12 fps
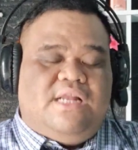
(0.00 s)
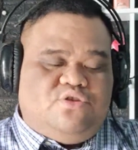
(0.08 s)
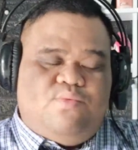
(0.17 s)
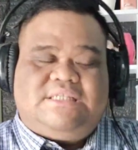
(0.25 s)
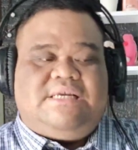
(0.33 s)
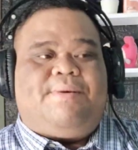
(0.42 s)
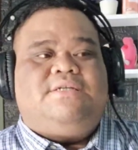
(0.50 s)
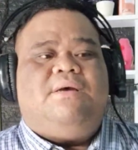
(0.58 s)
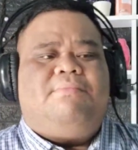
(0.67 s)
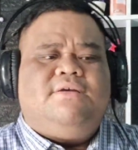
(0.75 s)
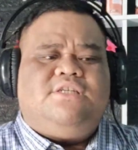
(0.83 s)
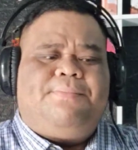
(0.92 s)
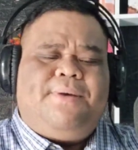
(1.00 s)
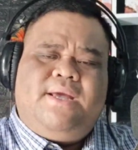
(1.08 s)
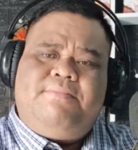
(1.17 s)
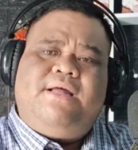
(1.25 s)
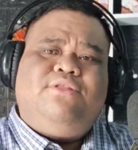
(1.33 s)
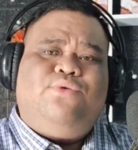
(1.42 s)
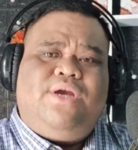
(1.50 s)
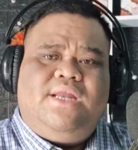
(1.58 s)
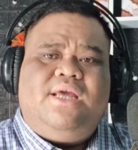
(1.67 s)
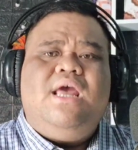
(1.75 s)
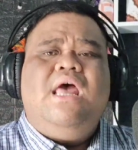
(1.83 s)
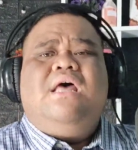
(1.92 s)
Langsung WhatsApp aja, Mas saya pengen bantu
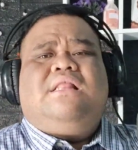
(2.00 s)
ini,